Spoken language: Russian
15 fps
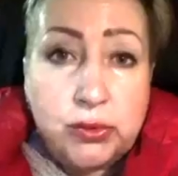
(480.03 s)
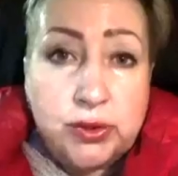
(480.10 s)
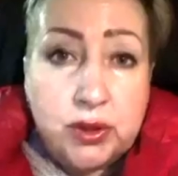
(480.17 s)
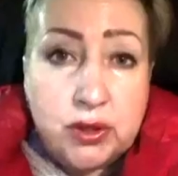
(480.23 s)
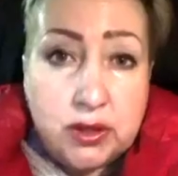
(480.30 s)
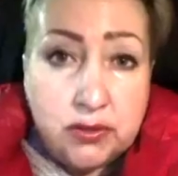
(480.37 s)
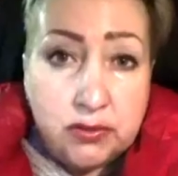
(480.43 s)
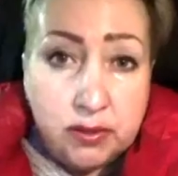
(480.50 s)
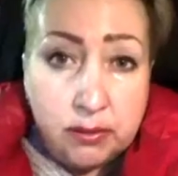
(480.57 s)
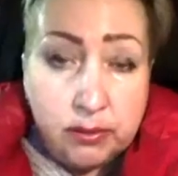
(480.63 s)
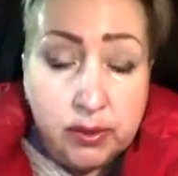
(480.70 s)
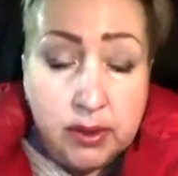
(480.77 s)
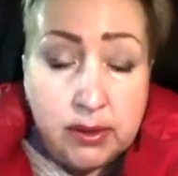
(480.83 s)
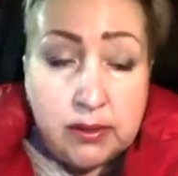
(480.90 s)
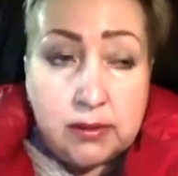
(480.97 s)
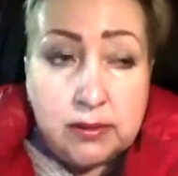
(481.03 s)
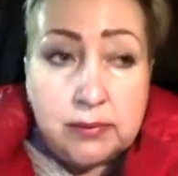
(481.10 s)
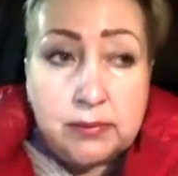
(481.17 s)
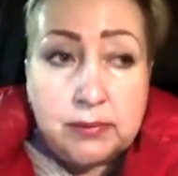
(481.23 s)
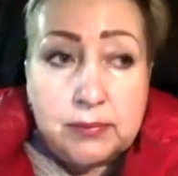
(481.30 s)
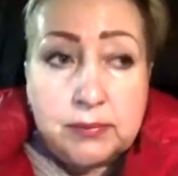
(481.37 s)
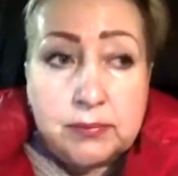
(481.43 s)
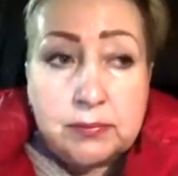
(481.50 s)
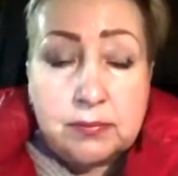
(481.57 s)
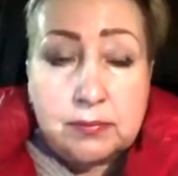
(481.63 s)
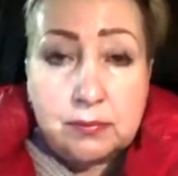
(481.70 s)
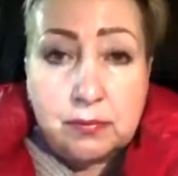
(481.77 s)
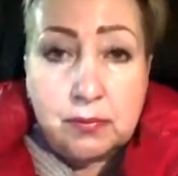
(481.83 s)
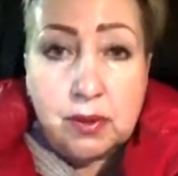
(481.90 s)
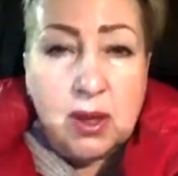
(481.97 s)
единственный брат.
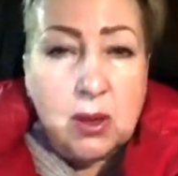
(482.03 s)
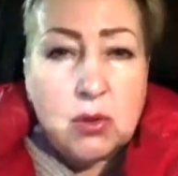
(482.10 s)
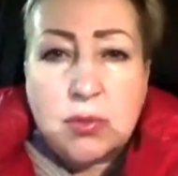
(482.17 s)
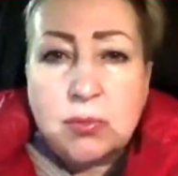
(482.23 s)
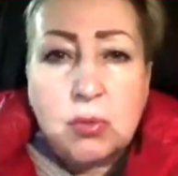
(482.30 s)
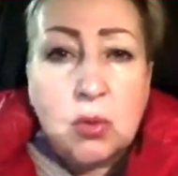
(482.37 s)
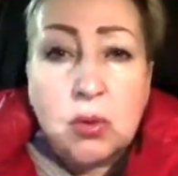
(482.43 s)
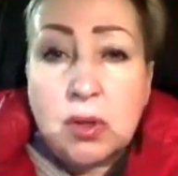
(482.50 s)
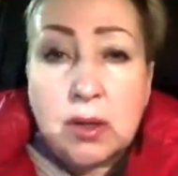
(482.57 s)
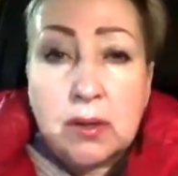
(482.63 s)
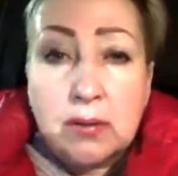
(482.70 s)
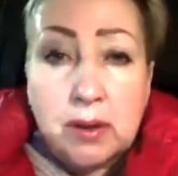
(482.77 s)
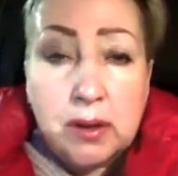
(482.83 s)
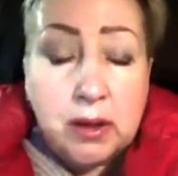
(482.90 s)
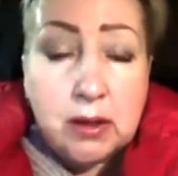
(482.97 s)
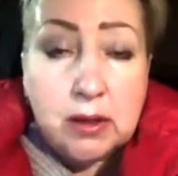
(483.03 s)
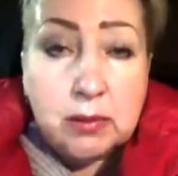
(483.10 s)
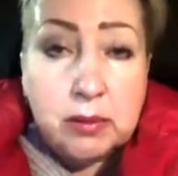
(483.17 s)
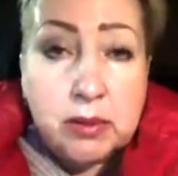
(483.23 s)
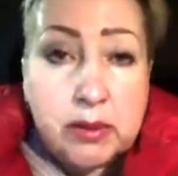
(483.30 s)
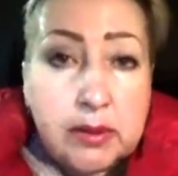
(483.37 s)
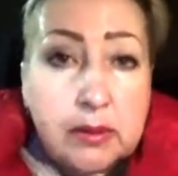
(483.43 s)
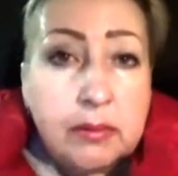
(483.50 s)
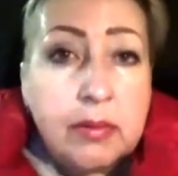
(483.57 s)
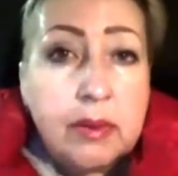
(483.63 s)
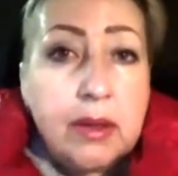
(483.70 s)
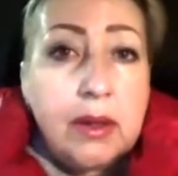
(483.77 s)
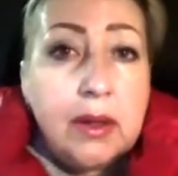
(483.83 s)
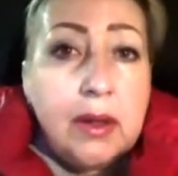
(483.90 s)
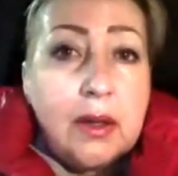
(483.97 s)
Я уже много говорила об этом,
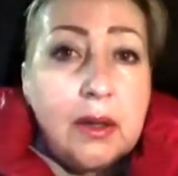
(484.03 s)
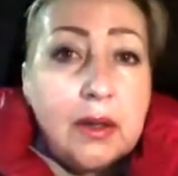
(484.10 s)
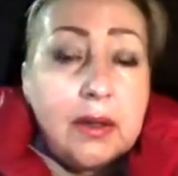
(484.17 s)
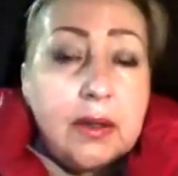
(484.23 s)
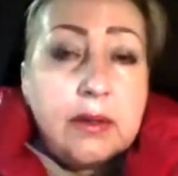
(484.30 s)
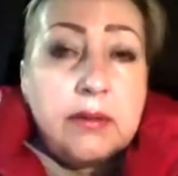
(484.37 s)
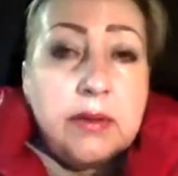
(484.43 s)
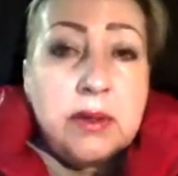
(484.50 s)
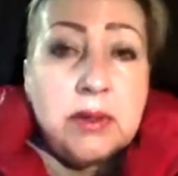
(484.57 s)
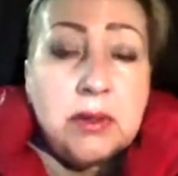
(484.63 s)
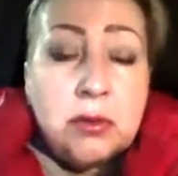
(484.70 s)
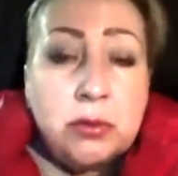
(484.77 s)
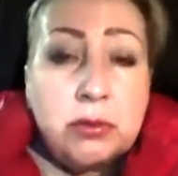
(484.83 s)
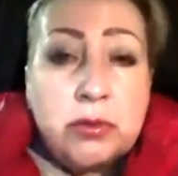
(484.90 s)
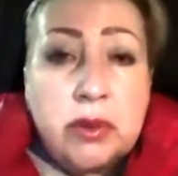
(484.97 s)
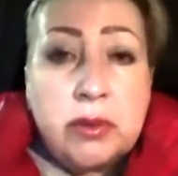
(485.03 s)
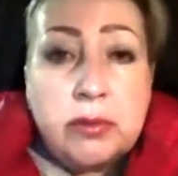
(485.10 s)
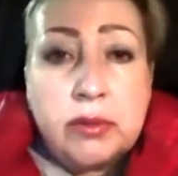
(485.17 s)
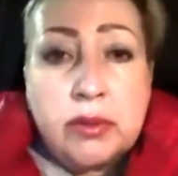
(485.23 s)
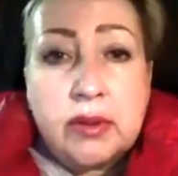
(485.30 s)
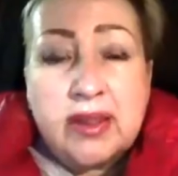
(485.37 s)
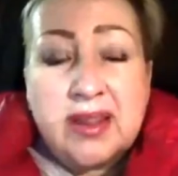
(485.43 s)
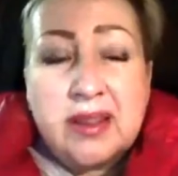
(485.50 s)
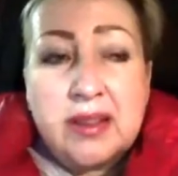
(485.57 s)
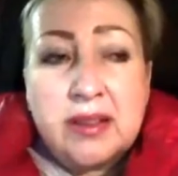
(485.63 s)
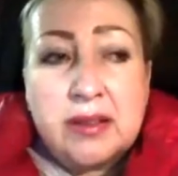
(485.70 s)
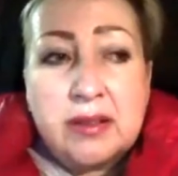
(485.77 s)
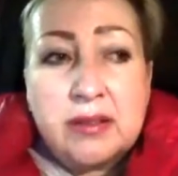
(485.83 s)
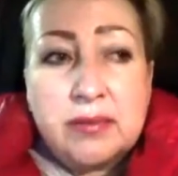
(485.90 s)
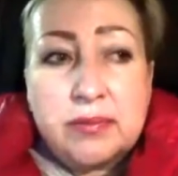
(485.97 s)
видео у меня было.
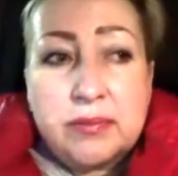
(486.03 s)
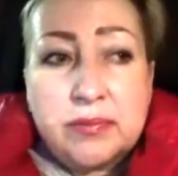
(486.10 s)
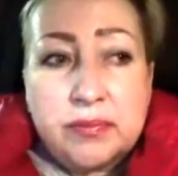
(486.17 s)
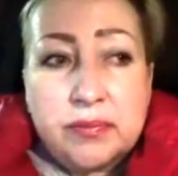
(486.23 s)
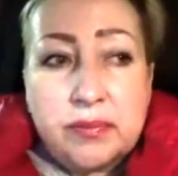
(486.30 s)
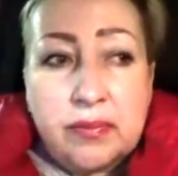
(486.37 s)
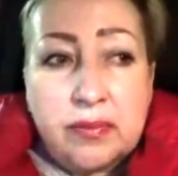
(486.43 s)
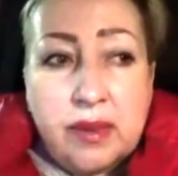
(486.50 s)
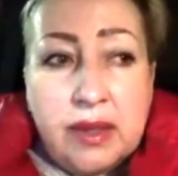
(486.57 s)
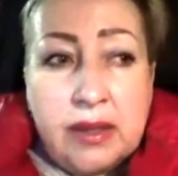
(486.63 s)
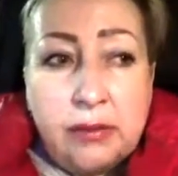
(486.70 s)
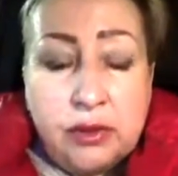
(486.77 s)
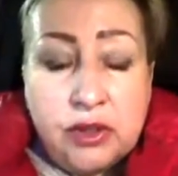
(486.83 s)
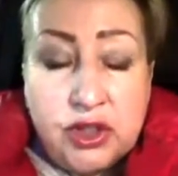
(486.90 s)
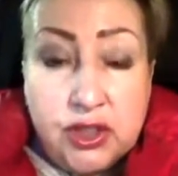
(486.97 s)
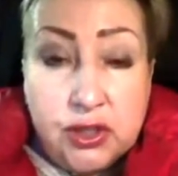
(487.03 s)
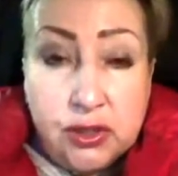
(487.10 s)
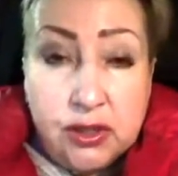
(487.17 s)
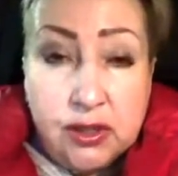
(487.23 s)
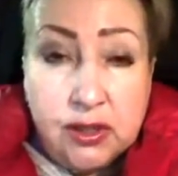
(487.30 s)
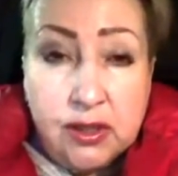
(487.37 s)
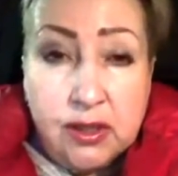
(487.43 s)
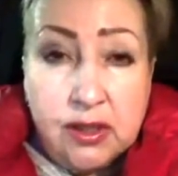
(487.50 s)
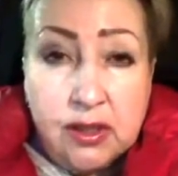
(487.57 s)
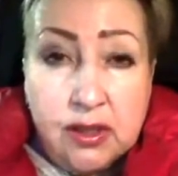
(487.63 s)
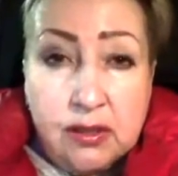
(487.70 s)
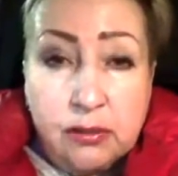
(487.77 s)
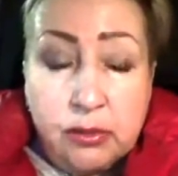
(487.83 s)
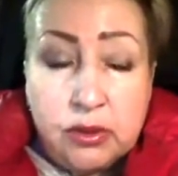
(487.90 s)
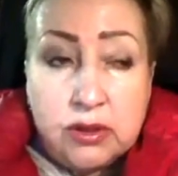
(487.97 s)
И вот,
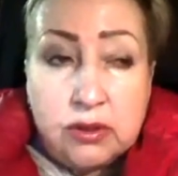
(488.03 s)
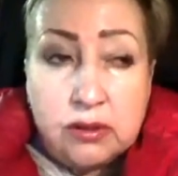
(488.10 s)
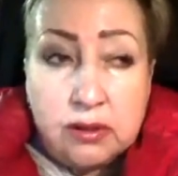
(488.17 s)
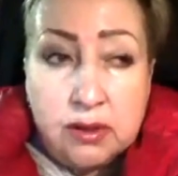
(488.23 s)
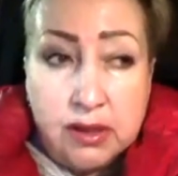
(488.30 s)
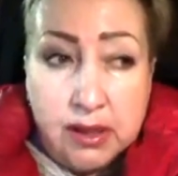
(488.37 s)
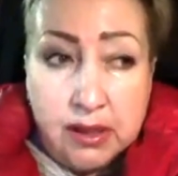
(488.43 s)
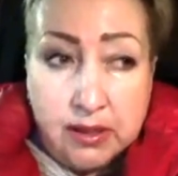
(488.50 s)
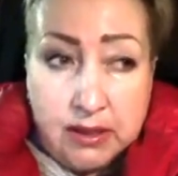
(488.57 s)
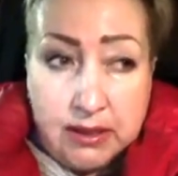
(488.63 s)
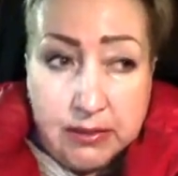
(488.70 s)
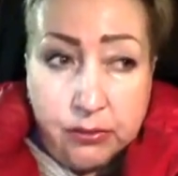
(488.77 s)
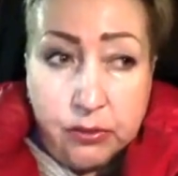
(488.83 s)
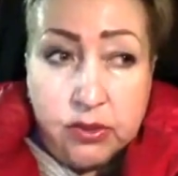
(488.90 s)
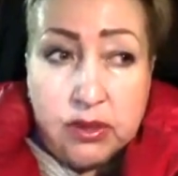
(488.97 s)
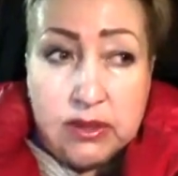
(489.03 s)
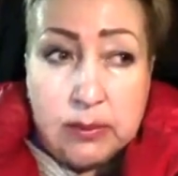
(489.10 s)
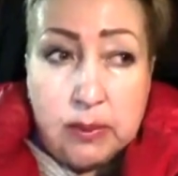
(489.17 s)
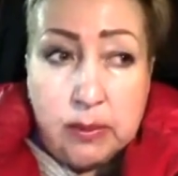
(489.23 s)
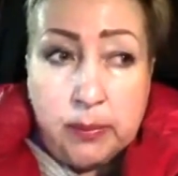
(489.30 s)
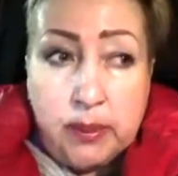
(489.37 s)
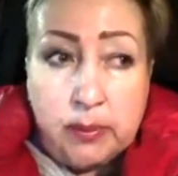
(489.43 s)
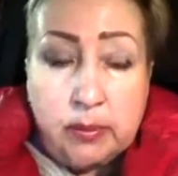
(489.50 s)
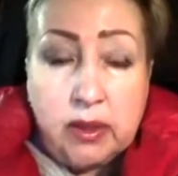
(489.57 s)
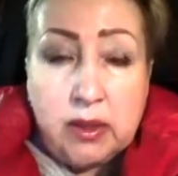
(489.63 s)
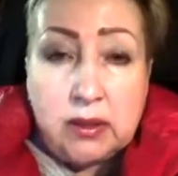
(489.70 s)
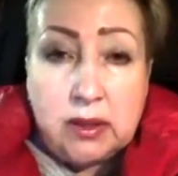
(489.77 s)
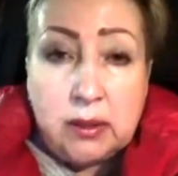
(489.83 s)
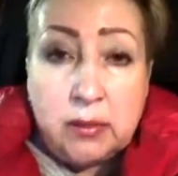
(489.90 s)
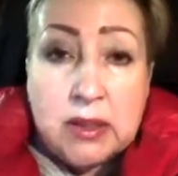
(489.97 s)
и вот я сегодня себя поймала
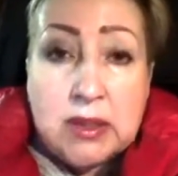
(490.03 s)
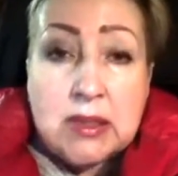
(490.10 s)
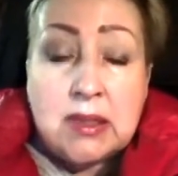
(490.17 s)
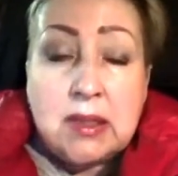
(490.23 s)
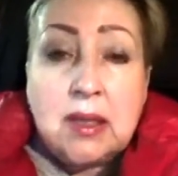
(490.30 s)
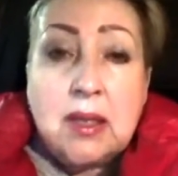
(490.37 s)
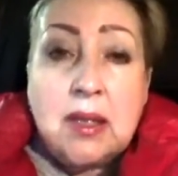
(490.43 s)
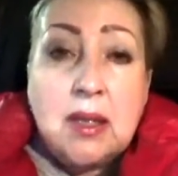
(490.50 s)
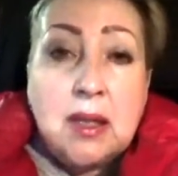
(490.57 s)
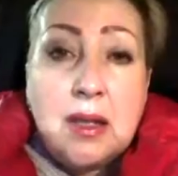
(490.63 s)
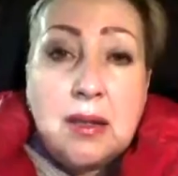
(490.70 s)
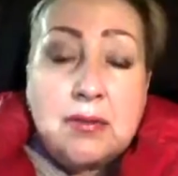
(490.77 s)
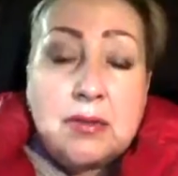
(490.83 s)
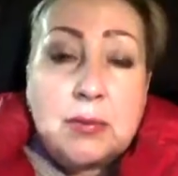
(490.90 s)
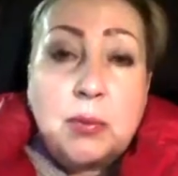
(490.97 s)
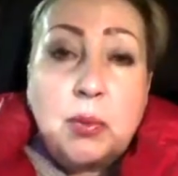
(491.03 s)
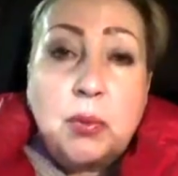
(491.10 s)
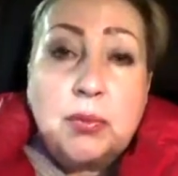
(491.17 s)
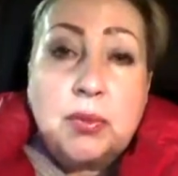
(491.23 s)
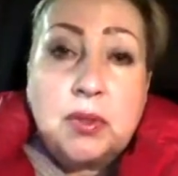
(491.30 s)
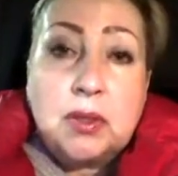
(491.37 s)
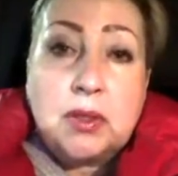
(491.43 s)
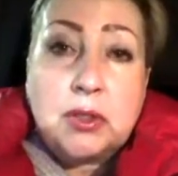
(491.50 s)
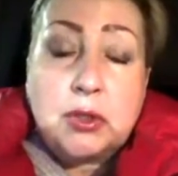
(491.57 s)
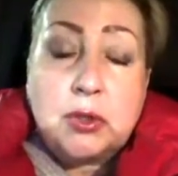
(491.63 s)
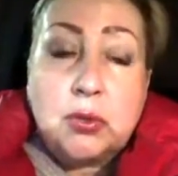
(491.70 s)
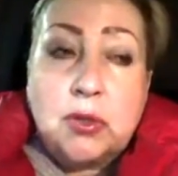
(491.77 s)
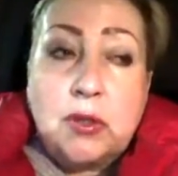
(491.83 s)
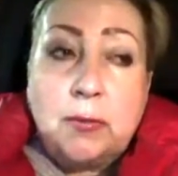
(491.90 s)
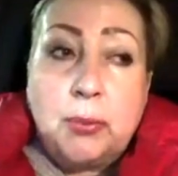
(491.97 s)
на мысли, вспомнила, что
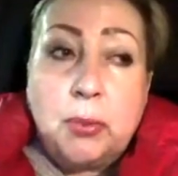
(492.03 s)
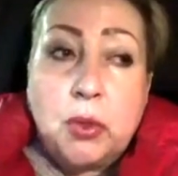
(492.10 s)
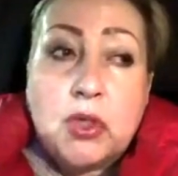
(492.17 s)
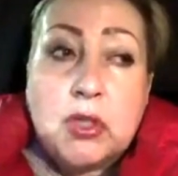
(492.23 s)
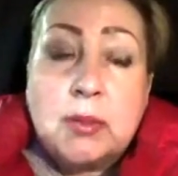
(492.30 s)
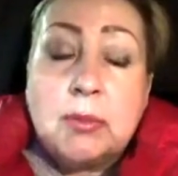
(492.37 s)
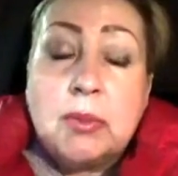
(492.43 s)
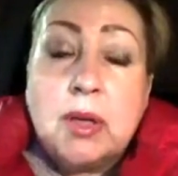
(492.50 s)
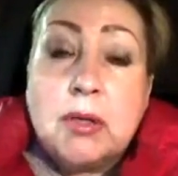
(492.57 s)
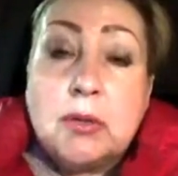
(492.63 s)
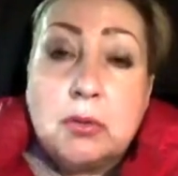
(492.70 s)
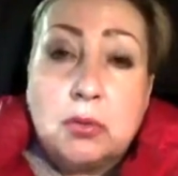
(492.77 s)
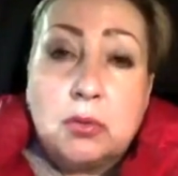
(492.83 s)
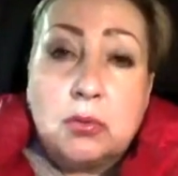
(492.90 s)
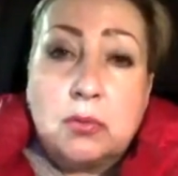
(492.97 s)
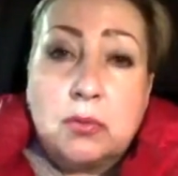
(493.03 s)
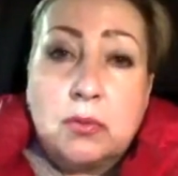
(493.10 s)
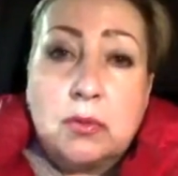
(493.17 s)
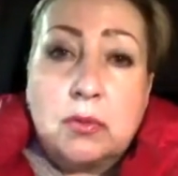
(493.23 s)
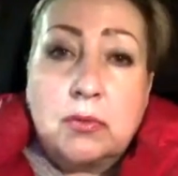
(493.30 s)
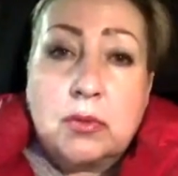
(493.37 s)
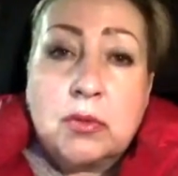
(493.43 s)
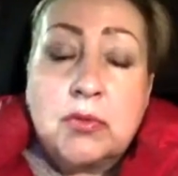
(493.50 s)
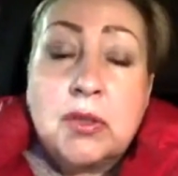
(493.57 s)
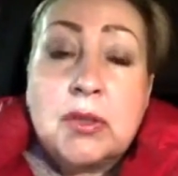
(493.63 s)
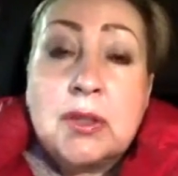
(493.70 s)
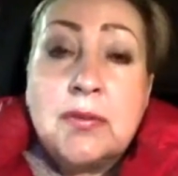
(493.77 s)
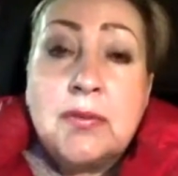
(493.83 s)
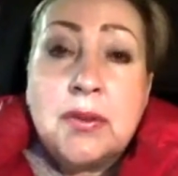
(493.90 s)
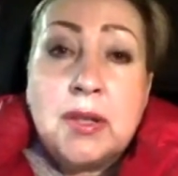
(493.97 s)
я в прошлом году, вот в
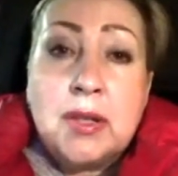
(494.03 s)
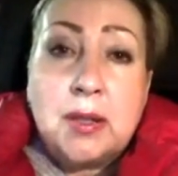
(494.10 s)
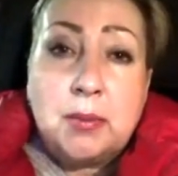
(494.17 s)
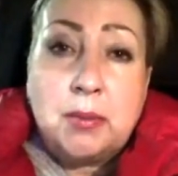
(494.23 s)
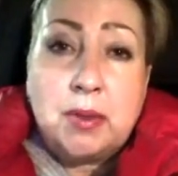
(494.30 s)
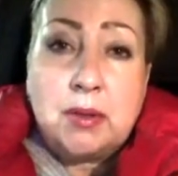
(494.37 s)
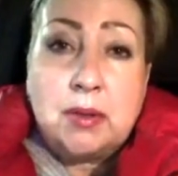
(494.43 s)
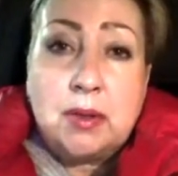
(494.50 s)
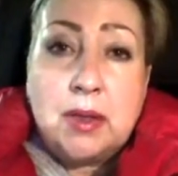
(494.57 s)
это время,